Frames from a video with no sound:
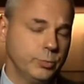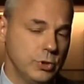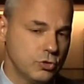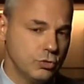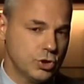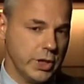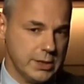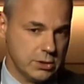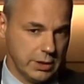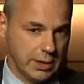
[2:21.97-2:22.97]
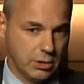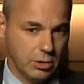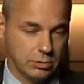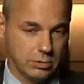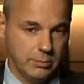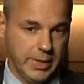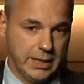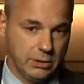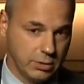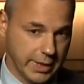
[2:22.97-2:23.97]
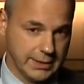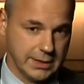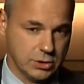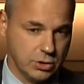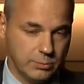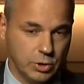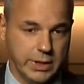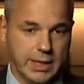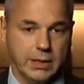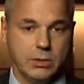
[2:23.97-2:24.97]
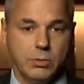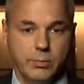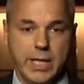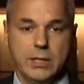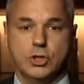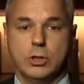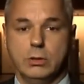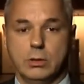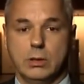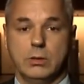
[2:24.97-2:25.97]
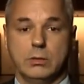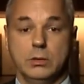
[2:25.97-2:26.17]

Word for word: dopo il successo dell'accordo di Bali dell'Organizzazione Mondiale del Commercio,